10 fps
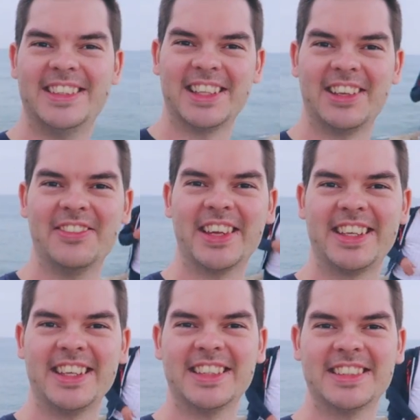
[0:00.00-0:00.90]
Делаем
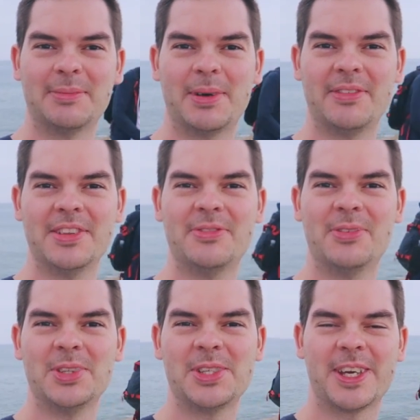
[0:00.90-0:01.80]
такие забавные
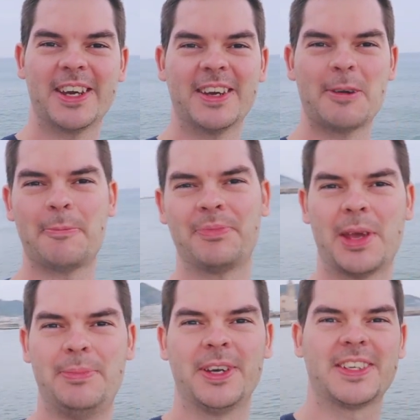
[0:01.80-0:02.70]
фоточки
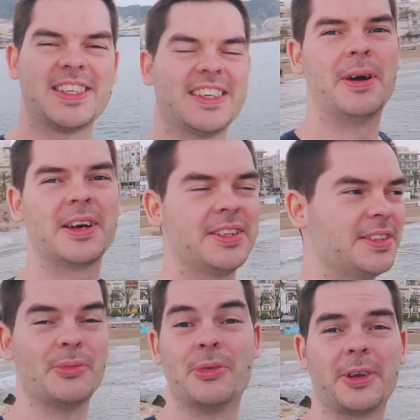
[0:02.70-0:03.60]
на пирсе.
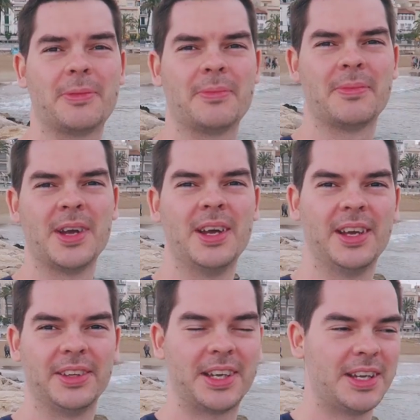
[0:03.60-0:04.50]
Пахнет морем.
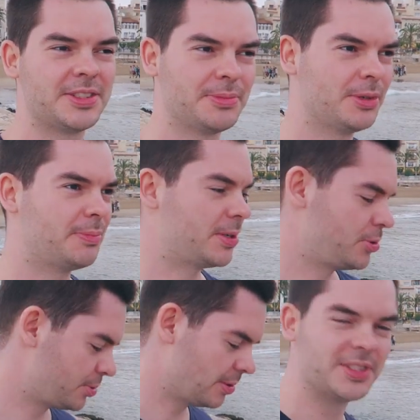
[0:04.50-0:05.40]
Наконец-то мы
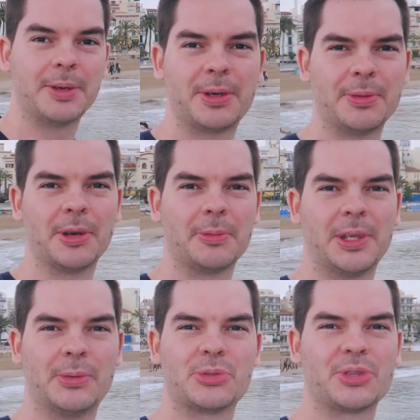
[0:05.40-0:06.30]
почувствовали запах моря,
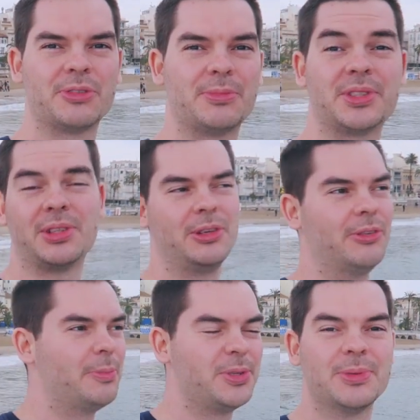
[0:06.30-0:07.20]
потому что в Барселоне
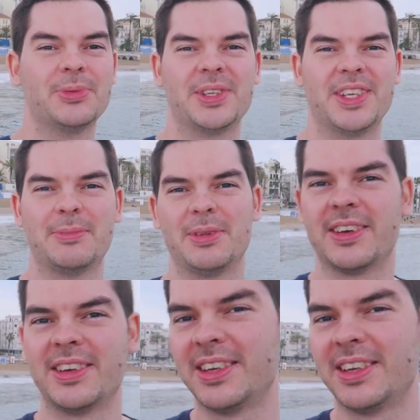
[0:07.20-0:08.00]
его почему-то не было.